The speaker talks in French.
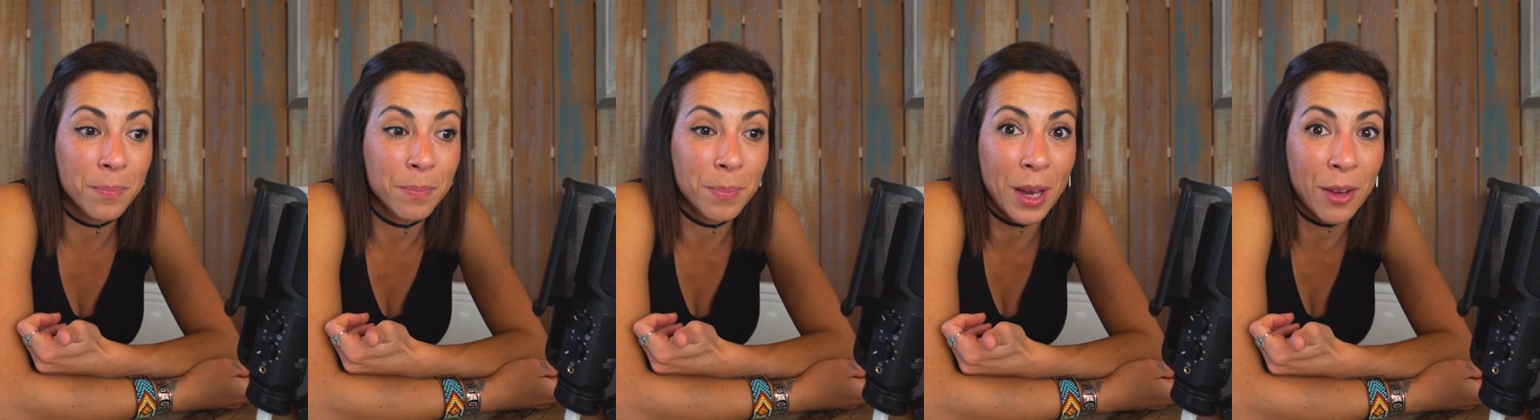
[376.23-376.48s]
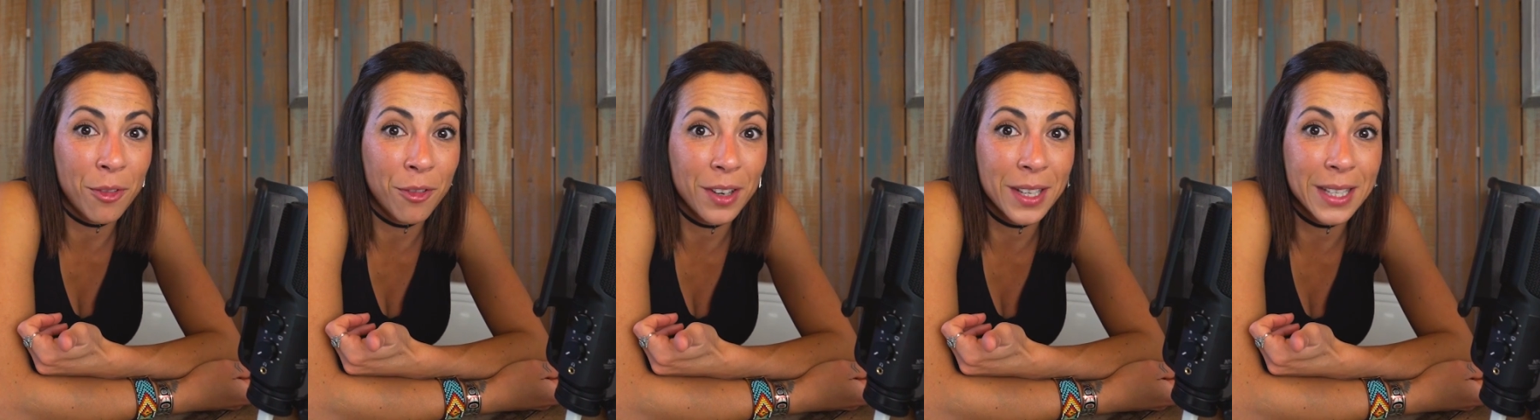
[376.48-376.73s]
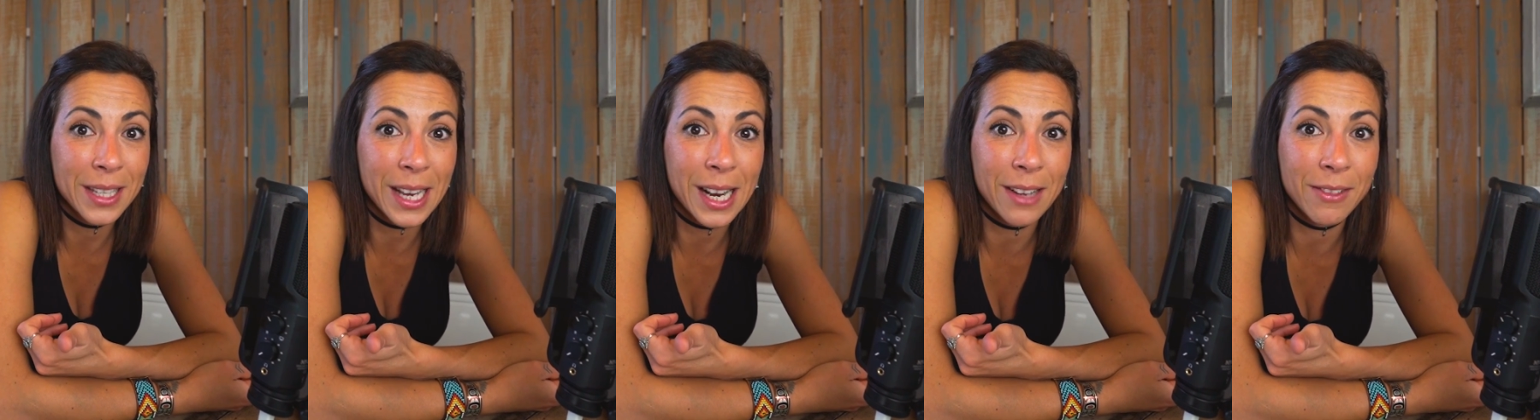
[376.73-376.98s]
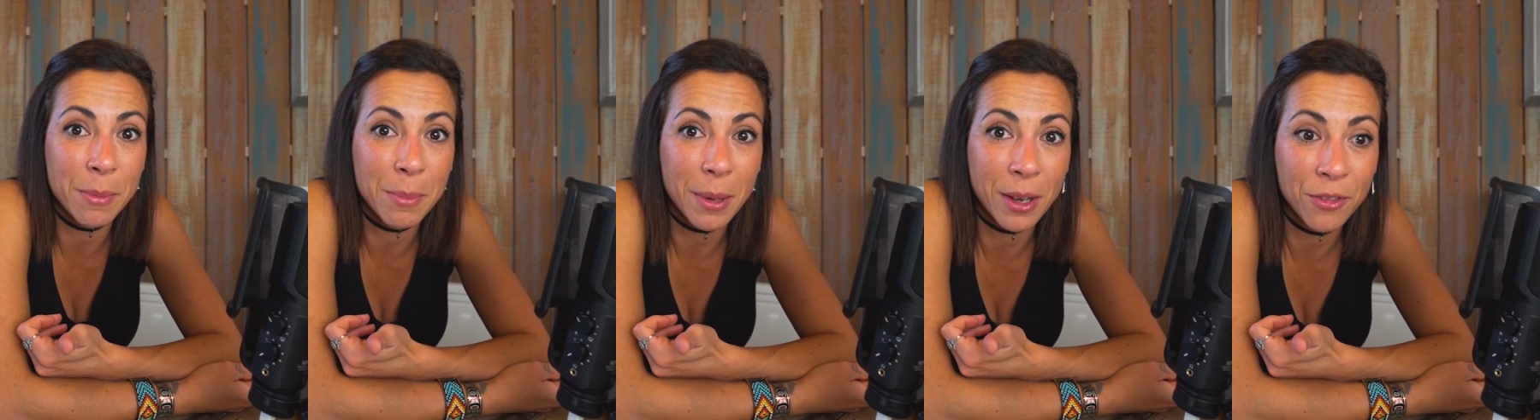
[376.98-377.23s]
pas fait si elle
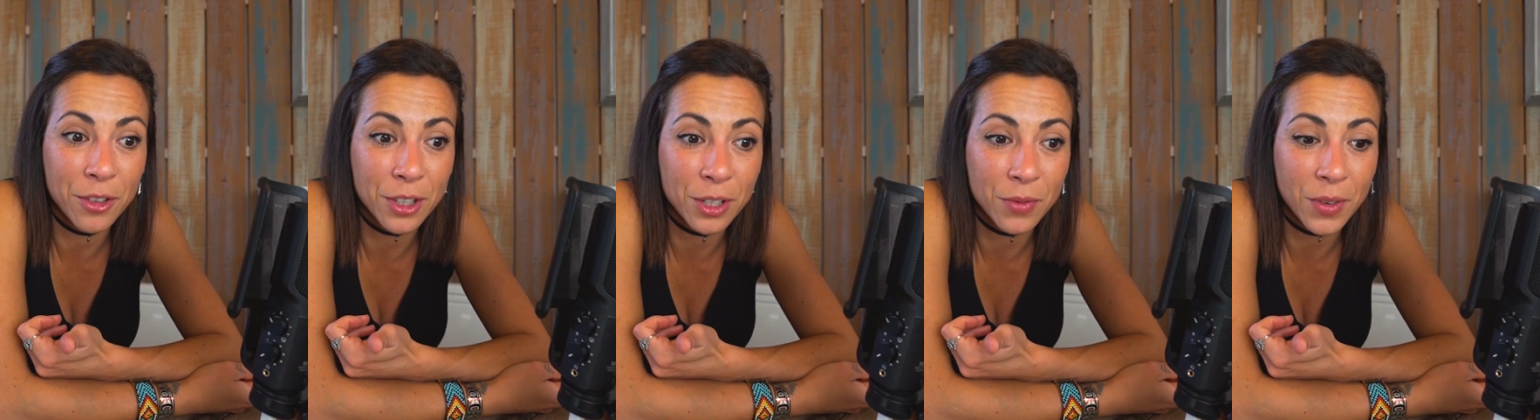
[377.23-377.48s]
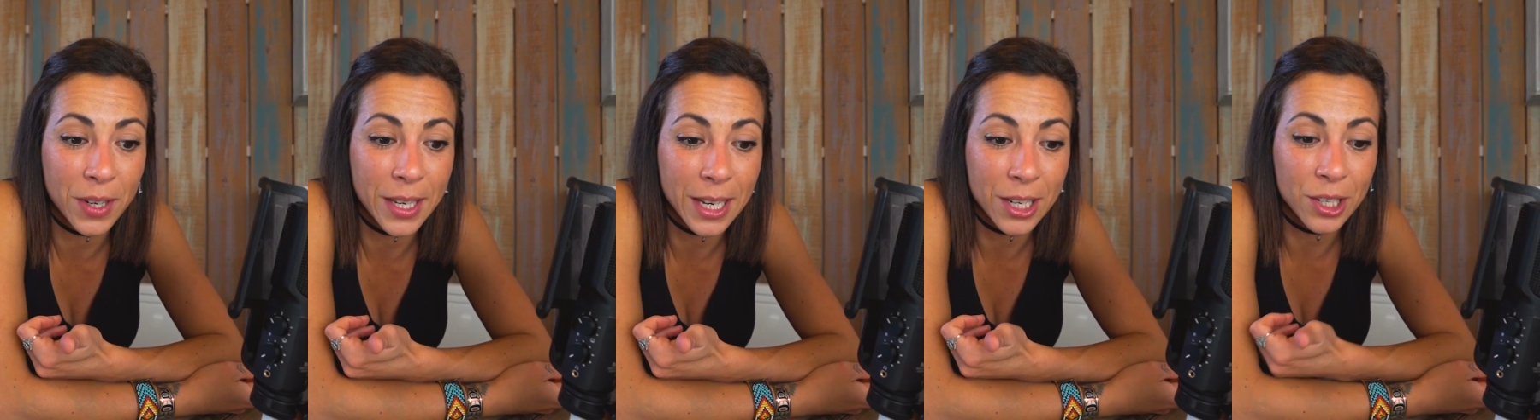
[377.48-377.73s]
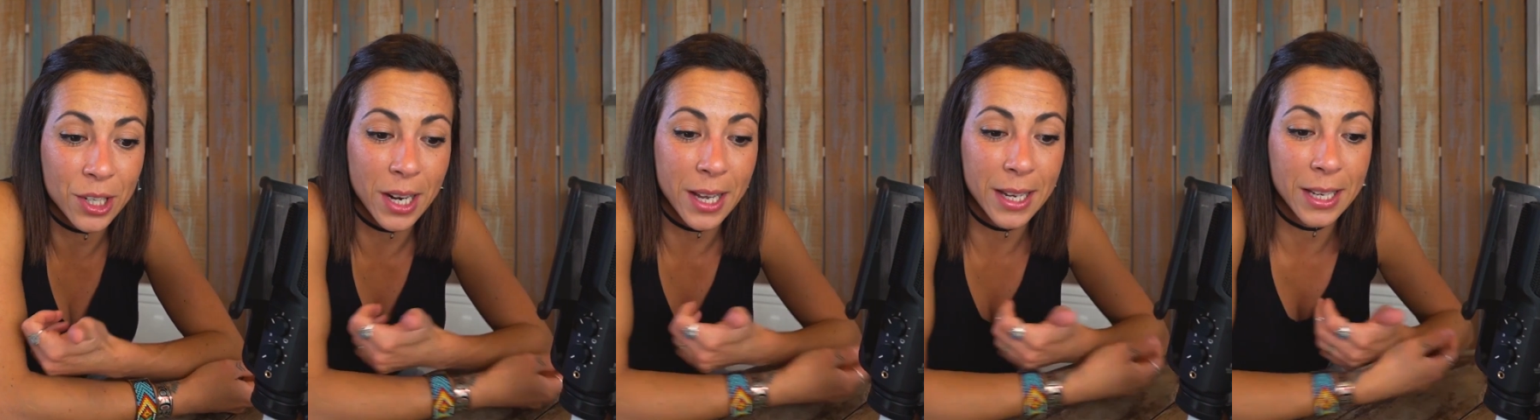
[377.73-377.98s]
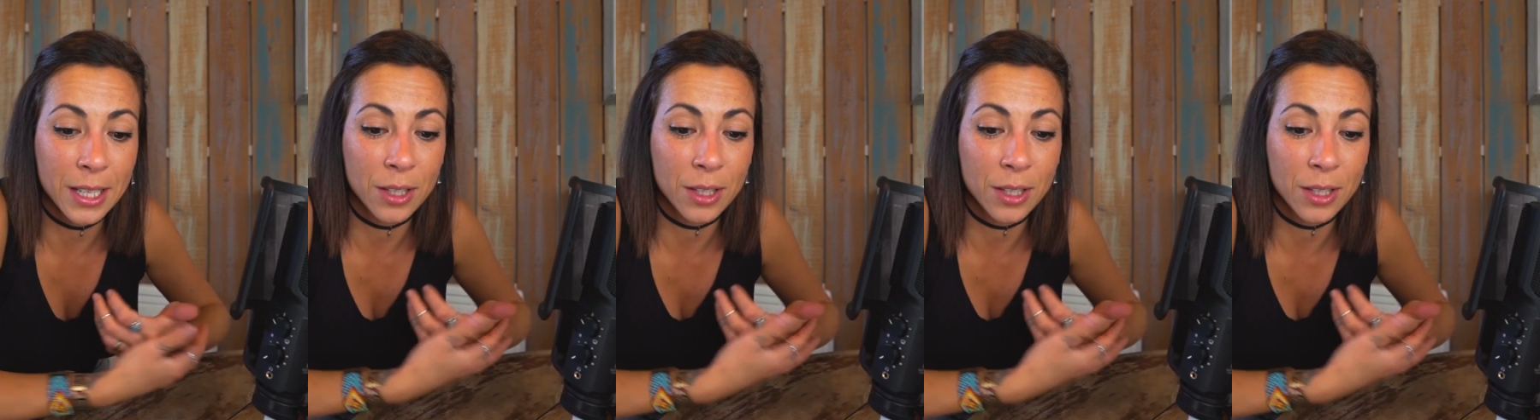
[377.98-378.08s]
avait pas fait ce voyage-là.